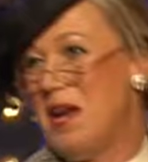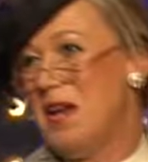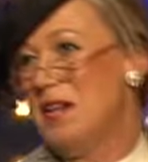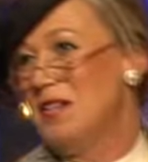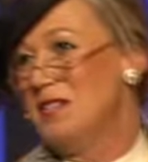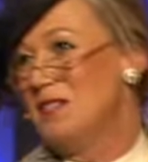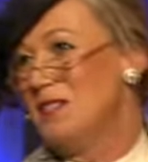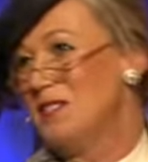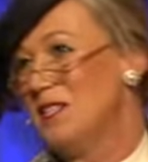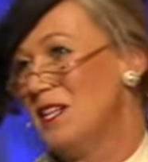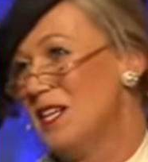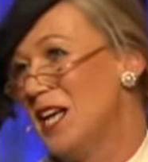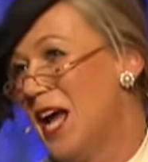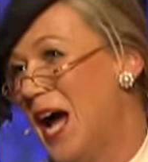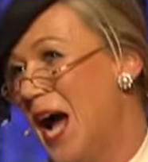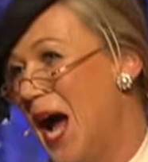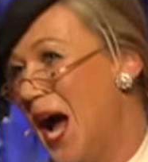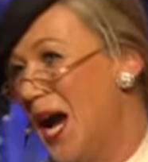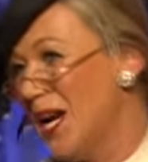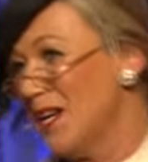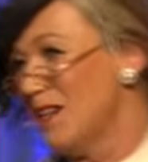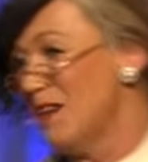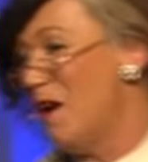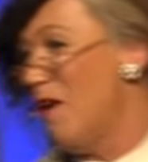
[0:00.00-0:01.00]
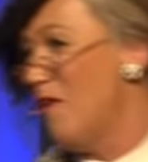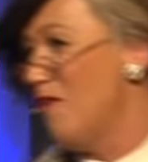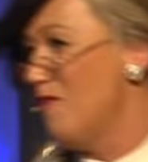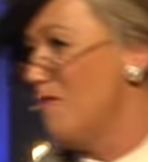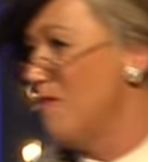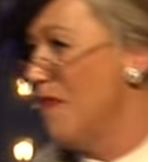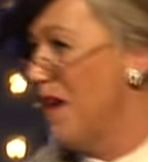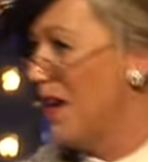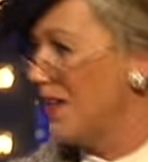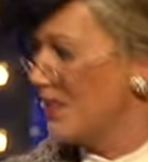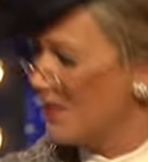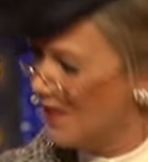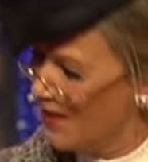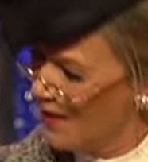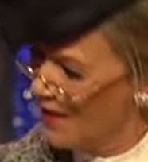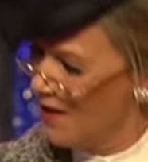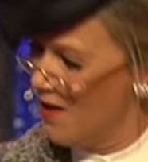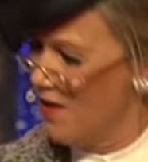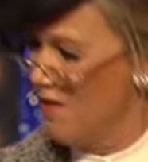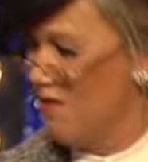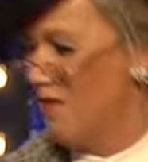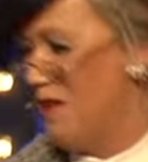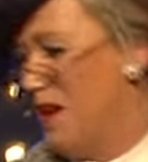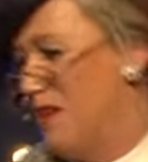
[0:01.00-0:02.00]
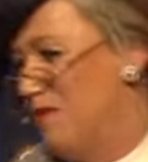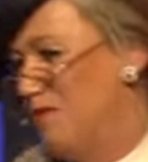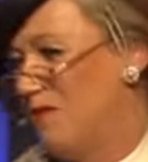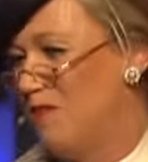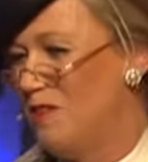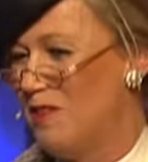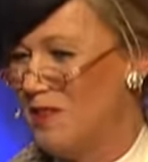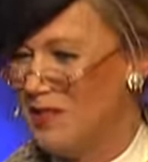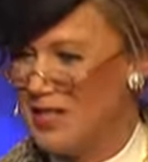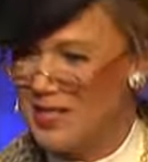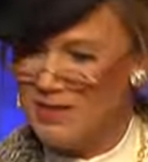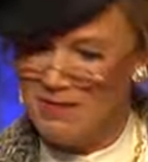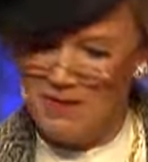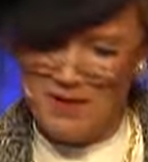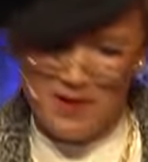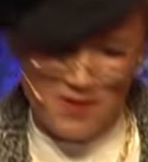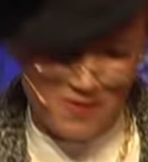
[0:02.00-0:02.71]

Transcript: hinten den Haken aufmacht, fallen vorn zwei